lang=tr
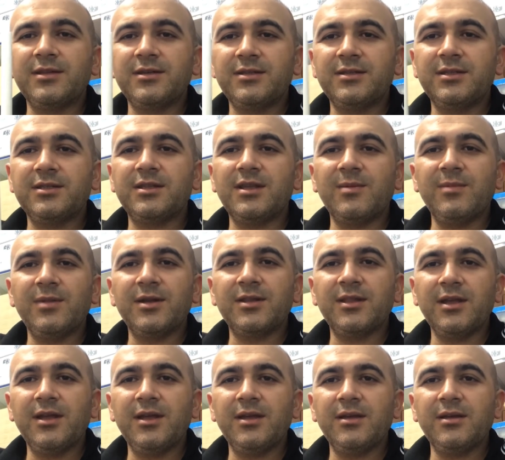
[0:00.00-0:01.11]

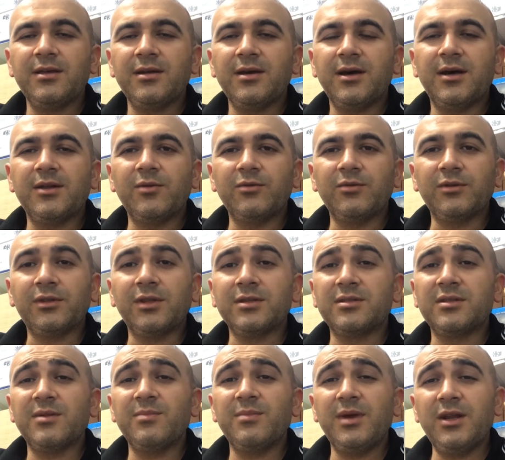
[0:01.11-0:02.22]
Sistemlerde A
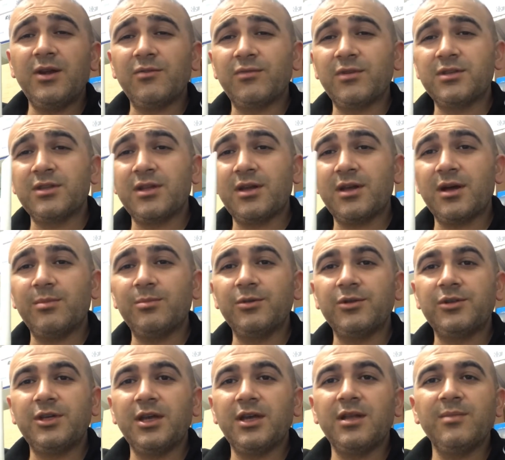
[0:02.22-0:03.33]
noktasından B noktasına kablo
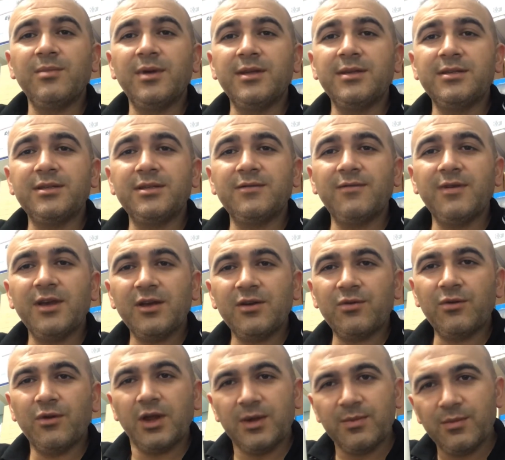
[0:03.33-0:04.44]
çekilmez ve
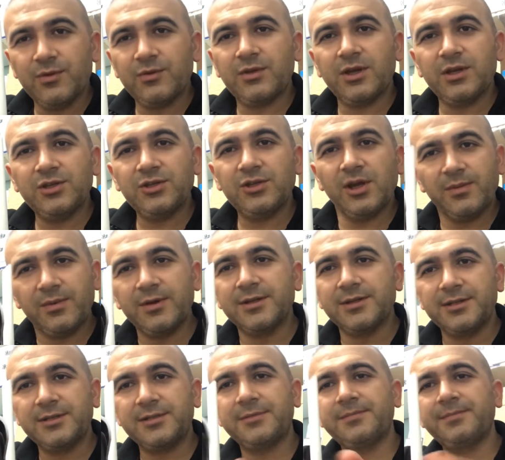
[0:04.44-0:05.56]
kolay montaj
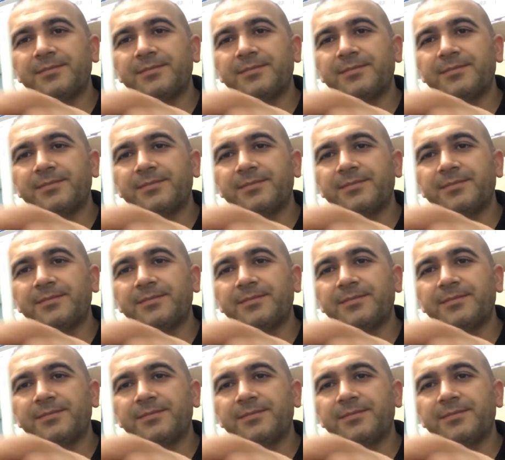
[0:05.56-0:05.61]
yapılır.